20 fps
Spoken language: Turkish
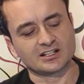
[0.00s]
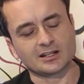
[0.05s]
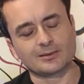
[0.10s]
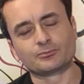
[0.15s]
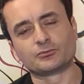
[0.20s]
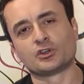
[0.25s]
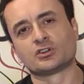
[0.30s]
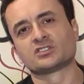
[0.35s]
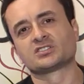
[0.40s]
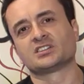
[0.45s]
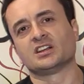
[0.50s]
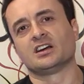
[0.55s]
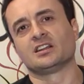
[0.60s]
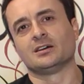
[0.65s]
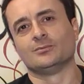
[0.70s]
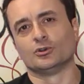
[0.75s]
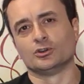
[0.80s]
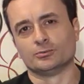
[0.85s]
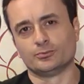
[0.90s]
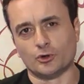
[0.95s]
Adaptörün
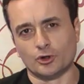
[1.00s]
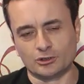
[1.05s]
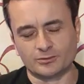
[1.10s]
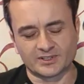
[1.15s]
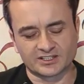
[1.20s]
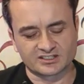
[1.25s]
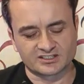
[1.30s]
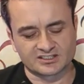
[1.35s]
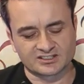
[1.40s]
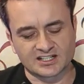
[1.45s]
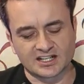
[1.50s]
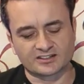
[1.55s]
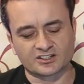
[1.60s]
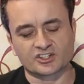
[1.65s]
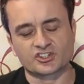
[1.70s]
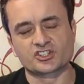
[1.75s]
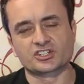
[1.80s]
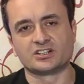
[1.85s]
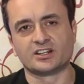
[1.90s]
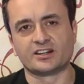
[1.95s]
sağlam olup olmadığını
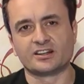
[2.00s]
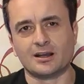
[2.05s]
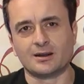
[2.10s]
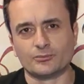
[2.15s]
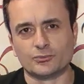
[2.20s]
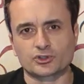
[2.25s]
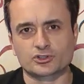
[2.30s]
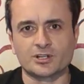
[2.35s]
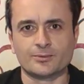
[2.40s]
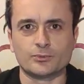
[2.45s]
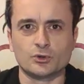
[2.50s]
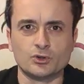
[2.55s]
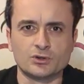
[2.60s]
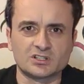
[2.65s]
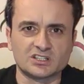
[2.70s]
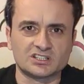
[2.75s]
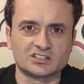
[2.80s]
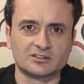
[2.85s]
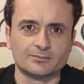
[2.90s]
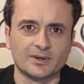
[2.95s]
zaten ışıkları yanmıyorsa
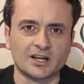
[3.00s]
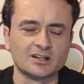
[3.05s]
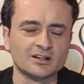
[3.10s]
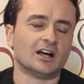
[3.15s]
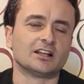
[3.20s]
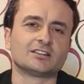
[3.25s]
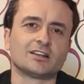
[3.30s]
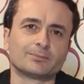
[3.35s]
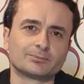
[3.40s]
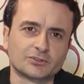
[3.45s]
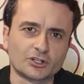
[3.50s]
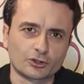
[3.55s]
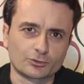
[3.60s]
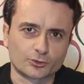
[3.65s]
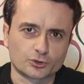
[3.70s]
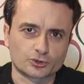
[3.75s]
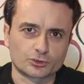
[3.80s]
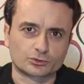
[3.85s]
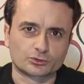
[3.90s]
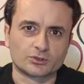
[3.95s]
büyük ihtimal adaptör
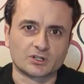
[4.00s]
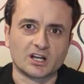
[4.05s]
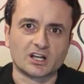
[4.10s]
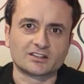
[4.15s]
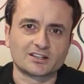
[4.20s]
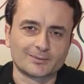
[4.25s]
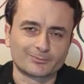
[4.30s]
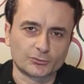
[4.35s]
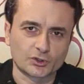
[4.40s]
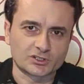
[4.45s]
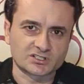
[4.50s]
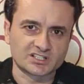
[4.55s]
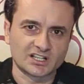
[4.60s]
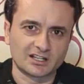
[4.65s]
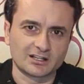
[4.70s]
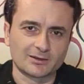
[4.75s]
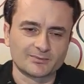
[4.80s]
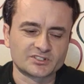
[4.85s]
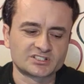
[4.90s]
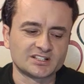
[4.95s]
bozuktur. Adaptör
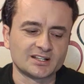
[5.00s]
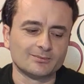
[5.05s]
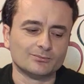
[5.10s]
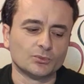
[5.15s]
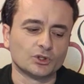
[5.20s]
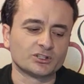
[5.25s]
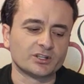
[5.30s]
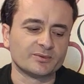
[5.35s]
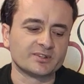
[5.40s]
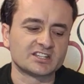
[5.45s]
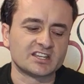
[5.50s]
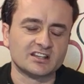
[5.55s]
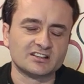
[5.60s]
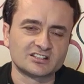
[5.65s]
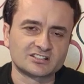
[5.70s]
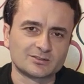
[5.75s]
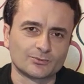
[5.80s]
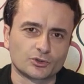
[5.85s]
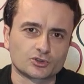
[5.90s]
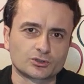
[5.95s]
sağlam ise modemin
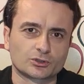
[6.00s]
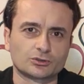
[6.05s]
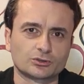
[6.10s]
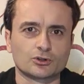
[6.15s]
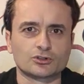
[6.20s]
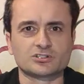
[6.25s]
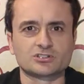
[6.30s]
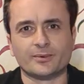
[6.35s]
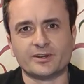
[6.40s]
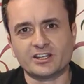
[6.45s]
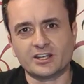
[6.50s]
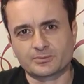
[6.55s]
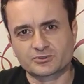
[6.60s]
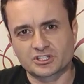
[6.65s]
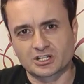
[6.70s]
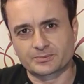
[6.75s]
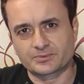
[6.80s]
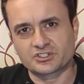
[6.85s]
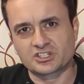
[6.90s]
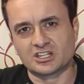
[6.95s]
kendisi bozuktur. O zaman
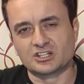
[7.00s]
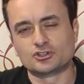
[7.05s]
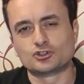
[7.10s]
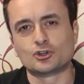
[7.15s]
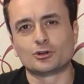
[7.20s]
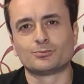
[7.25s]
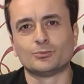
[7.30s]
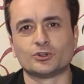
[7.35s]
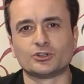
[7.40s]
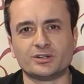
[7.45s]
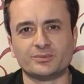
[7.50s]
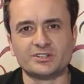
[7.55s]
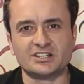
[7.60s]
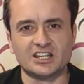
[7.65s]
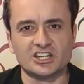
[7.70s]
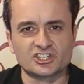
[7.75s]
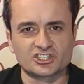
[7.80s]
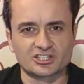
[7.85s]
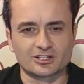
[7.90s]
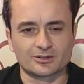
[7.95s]
yapacak bir şeyiniz yok. Modemi
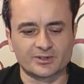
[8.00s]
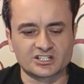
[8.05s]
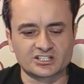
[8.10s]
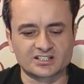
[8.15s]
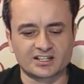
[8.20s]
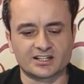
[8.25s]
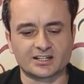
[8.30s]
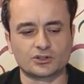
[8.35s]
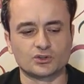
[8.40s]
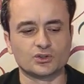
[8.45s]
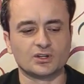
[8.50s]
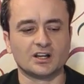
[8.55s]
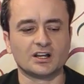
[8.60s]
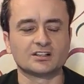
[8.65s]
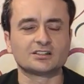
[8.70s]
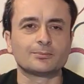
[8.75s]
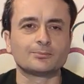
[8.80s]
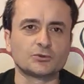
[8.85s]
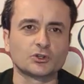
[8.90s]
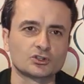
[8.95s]
değiştirmeniz gerekiyor.
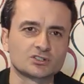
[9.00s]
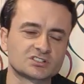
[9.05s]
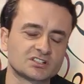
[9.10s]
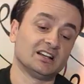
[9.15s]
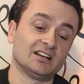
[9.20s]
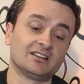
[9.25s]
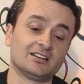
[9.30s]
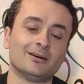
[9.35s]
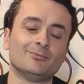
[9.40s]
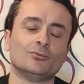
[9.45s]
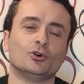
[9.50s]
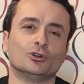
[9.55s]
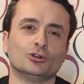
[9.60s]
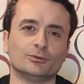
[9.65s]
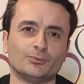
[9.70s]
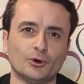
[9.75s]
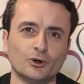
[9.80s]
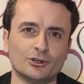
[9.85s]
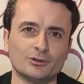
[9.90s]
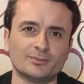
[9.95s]
Adaptörün sağlam
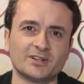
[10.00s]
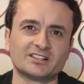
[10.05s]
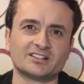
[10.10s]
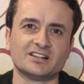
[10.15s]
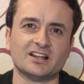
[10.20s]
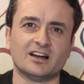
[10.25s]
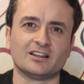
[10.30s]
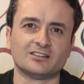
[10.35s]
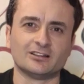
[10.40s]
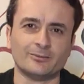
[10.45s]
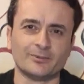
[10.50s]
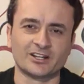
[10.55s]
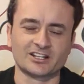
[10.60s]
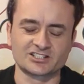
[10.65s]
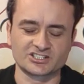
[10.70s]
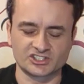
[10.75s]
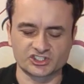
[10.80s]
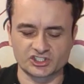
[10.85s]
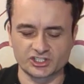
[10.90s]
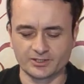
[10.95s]
olup olmadığını
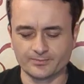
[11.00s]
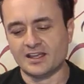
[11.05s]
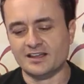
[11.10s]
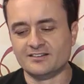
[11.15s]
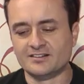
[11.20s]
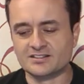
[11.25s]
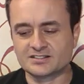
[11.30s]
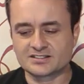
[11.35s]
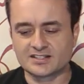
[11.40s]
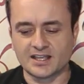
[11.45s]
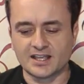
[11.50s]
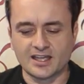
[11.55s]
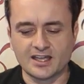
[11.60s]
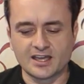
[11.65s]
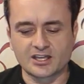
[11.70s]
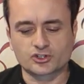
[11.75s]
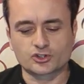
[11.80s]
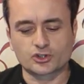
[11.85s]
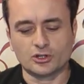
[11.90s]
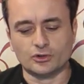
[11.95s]
anlamanız için evinizde
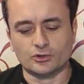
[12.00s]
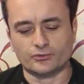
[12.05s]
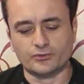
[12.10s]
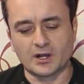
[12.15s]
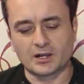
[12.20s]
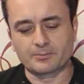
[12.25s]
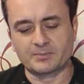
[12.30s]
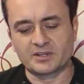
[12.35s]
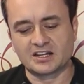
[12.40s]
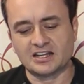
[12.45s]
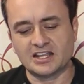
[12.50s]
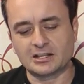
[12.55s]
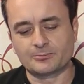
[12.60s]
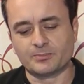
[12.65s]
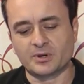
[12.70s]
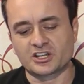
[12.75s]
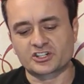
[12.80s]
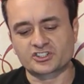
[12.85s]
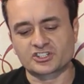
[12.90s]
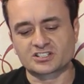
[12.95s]
eğer şöyle ufak bir led
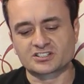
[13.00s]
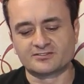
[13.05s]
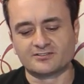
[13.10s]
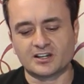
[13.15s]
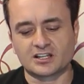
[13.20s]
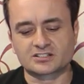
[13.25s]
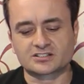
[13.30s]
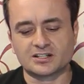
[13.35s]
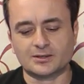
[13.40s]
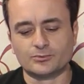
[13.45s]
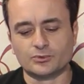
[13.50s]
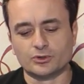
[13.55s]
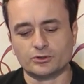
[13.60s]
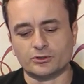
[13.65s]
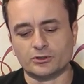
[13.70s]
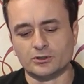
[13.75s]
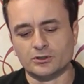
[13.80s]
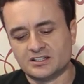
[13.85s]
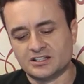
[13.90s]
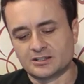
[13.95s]
parçası varsa
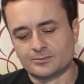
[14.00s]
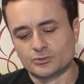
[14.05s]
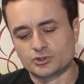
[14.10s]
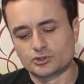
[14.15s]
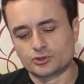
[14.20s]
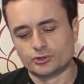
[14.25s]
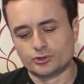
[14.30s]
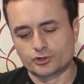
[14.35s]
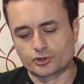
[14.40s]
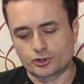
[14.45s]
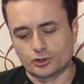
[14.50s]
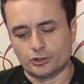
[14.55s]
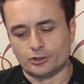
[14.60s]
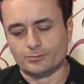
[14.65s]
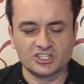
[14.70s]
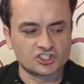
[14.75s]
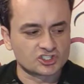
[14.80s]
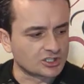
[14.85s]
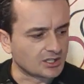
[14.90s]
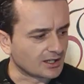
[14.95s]
bunu kırmızı ucu
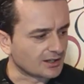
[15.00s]
iç